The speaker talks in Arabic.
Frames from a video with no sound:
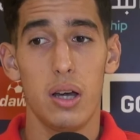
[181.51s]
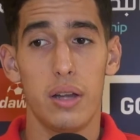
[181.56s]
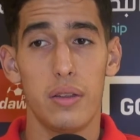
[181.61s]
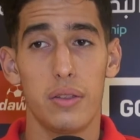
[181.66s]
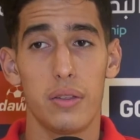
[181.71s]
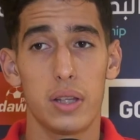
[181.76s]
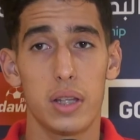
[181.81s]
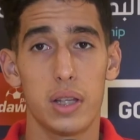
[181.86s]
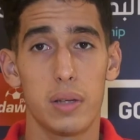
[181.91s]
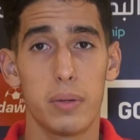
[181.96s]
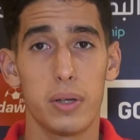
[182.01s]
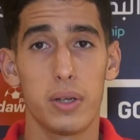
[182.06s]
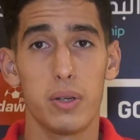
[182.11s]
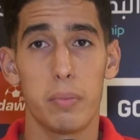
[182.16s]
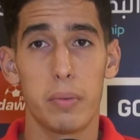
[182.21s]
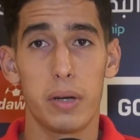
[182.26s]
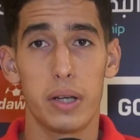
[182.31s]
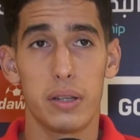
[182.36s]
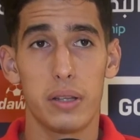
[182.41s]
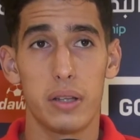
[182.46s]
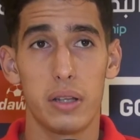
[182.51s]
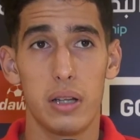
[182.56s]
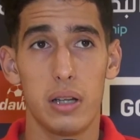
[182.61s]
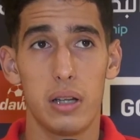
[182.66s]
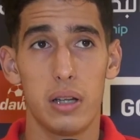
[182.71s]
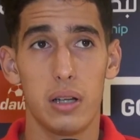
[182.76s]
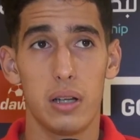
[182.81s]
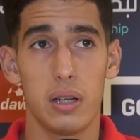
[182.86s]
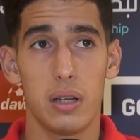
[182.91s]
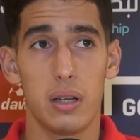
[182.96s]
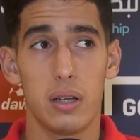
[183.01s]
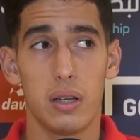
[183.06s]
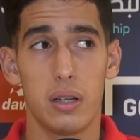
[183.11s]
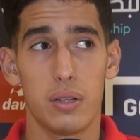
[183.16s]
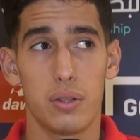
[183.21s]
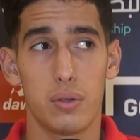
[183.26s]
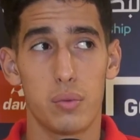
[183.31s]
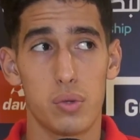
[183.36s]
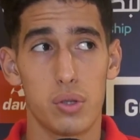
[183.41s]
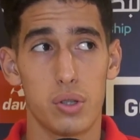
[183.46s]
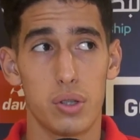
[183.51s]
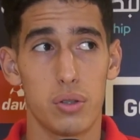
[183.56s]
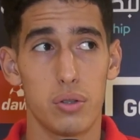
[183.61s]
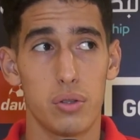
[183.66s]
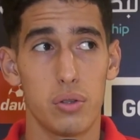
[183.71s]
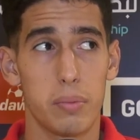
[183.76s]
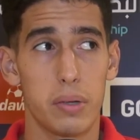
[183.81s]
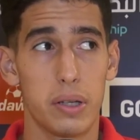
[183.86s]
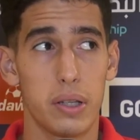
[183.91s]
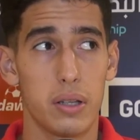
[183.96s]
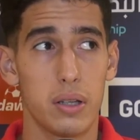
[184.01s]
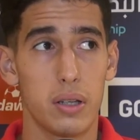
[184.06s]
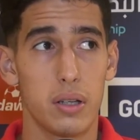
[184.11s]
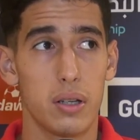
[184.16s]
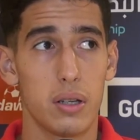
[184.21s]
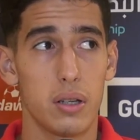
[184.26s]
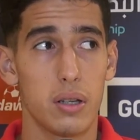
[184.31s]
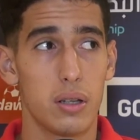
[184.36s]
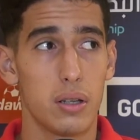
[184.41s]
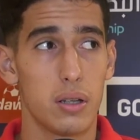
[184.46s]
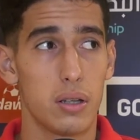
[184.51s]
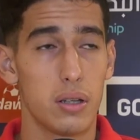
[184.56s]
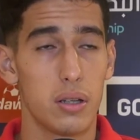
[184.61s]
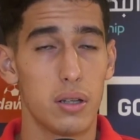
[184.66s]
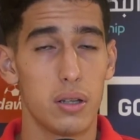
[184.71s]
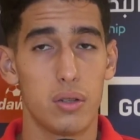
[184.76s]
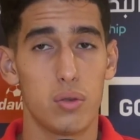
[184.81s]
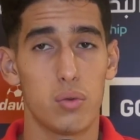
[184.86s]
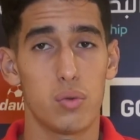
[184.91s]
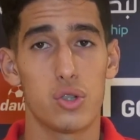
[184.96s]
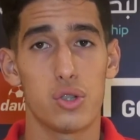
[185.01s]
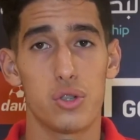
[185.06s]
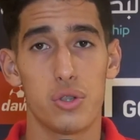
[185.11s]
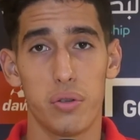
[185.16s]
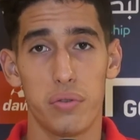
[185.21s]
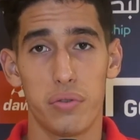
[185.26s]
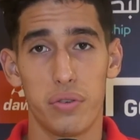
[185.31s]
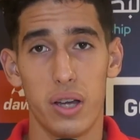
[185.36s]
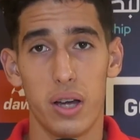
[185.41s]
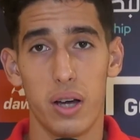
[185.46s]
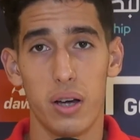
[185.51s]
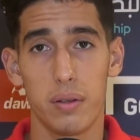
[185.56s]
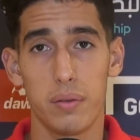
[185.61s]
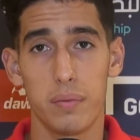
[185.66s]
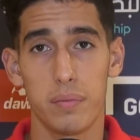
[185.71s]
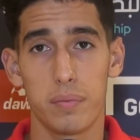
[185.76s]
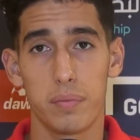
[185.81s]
عندنا دابا يومين ديال آه، يومين آه، نوجدوا فيها